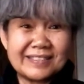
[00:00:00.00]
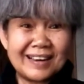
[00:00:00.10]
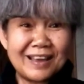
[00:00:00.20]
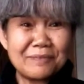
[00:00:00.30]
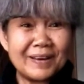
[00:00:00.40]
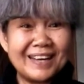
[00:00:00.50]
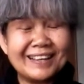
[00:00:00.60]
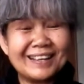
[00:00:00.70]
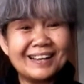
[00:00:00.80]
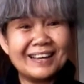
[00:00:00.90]
เสร็จแล้วป้า
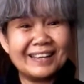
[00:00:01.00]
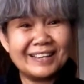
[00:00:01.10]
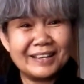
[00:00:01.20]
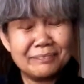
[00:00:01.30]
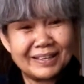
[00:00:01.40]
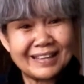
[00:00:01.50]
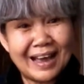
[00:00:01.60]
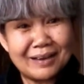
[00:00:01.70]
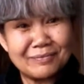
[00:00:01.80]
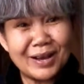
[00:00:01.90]
นิดก็เลยเดินไป
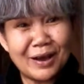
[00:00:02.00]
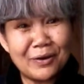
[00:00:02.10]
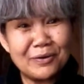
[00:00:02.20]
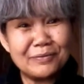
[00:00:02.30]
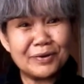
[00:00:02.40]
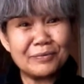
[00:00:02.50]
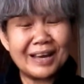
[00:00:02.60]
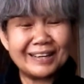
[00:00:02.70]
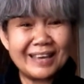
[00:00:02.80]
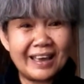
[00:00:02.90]
ถามเขาบอก
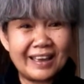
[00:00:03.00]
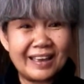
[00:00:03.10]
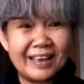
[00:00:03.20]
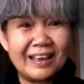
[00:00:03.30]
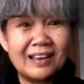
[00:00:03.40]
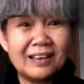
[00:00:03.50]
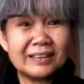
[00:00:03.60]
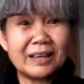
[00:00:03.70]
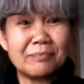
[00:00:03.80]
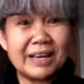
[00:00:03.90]
ว่าเนี่ย
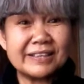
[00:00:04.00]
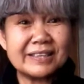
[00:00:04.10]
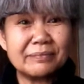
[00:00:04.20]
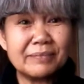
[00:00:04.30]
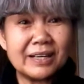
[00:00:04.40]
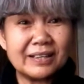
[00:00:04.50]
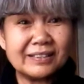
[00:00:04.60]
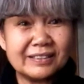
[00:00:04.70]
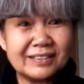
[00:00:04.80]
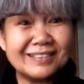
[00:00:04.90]
ทำไมฉันไม่ได้
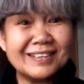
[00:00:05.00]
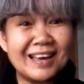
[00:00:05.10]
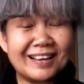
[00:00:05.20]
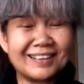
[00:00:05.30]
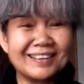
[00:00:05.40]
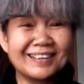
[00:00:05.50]
ขึ้นเครื่อง